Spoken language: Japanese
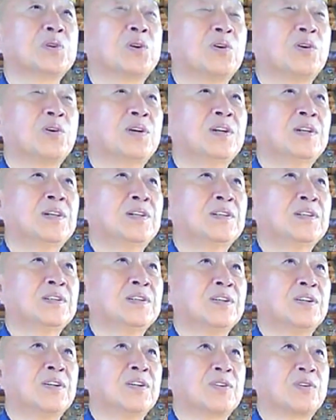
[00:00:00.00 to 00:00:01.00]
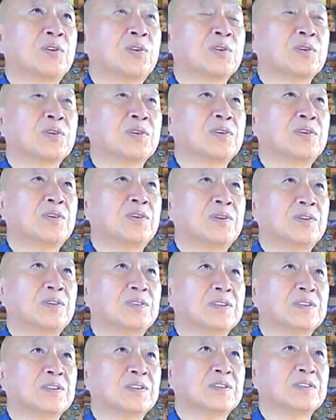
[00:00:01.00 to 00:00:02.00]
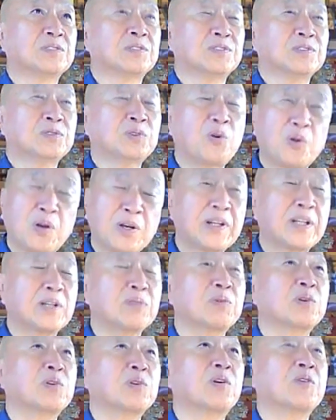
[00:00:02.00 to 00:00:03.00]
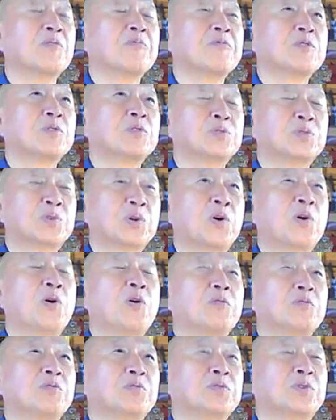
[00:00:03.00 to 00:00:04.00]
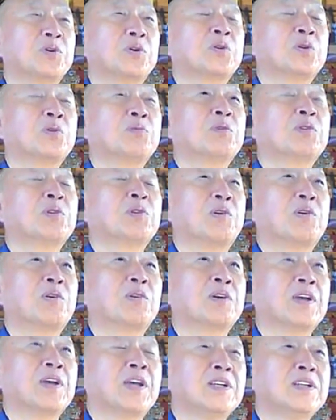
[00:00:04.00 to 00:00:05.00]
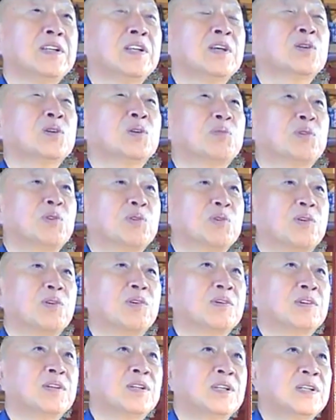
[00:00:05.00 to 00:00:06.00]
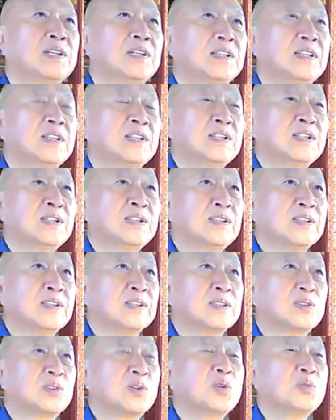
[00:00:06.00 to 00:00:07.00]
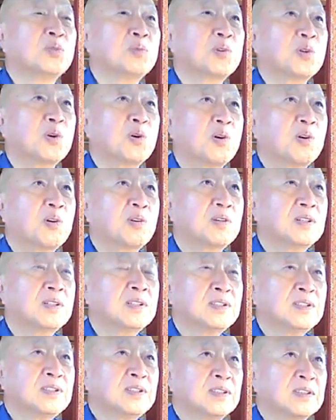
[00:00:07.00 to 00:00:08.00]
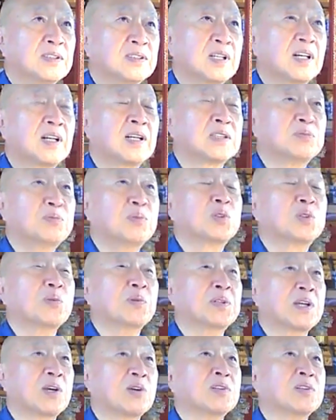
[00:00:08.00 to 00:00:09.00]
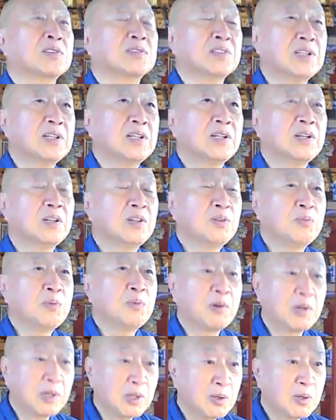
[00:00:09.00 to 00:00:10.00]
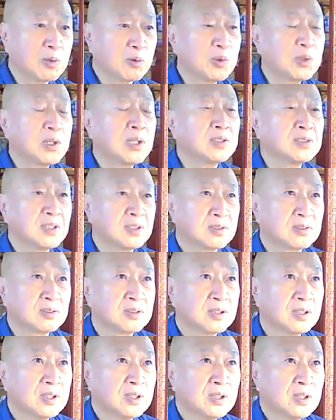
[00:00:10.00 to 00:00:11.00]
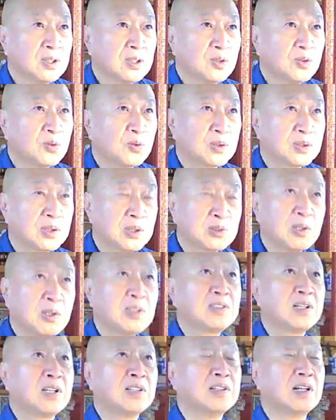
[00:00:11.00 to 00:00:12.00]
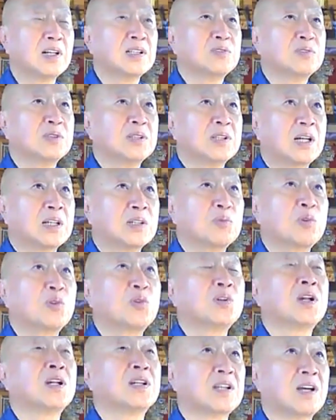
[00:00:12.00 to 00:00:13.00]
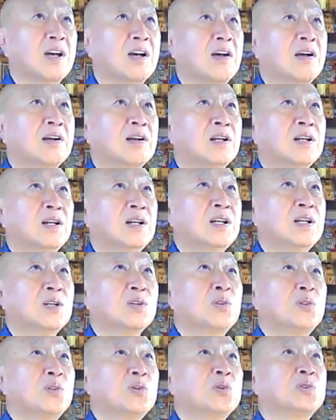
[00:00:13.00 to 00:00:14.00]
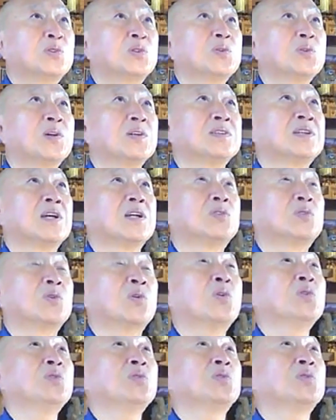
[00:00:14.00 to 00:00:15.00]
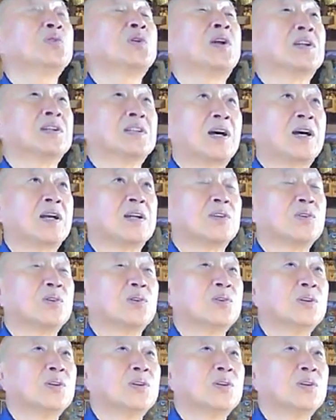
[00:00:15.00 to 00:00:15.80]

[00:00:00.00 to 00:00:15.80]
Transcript: の、こう、動かないもの、不動、不動のもの、永遠のもの、えそういうものを探し求めたようですね。まあ、我々も同じです。私は一体何何者なんだこの銃は一体どういうことなんだ。